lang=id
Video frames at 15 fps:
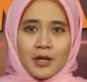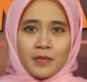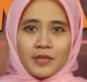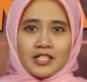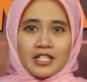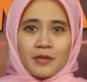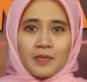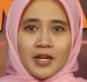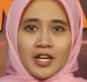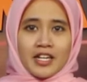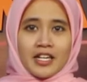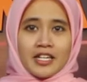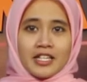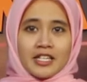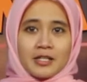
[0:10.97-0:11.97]
Meski
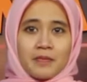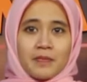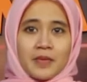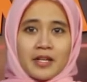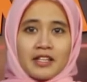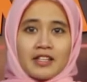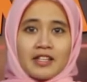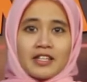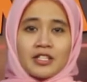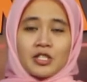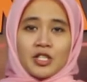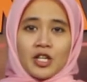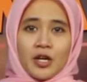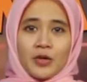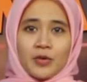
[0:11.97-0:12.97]
berada di tempat
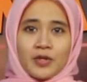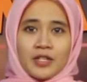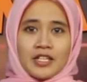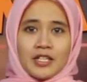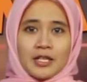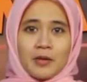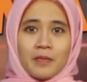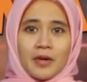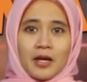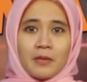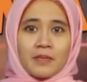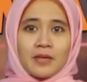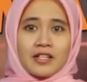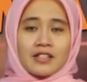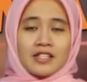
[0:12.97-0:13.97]
nan jauh di
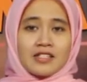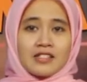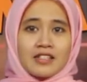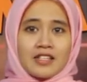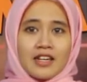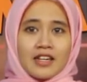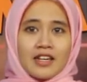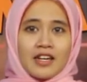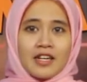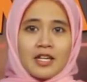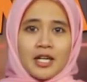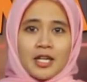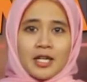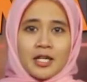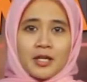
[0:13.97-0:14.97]
tapal batas negara,
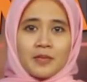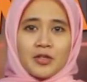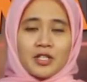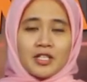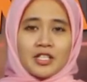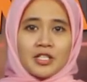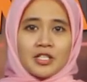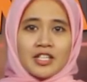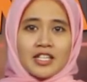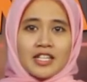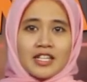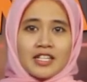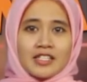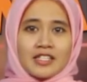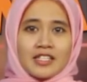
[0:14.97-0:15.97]
namun kerja
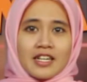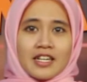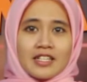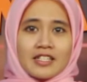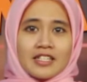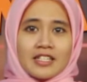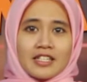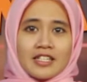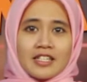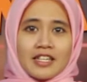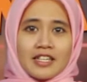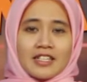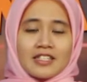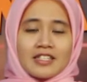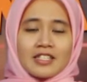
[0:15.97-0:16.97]
kerasnya
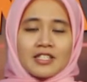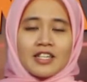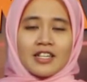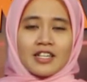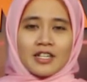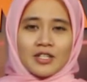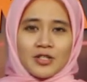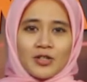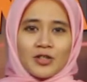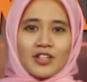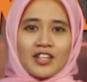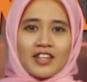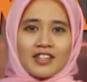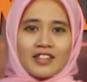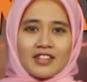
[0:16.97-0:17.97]
dikenal secara
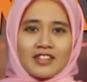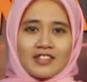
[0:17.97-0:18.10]
nasional.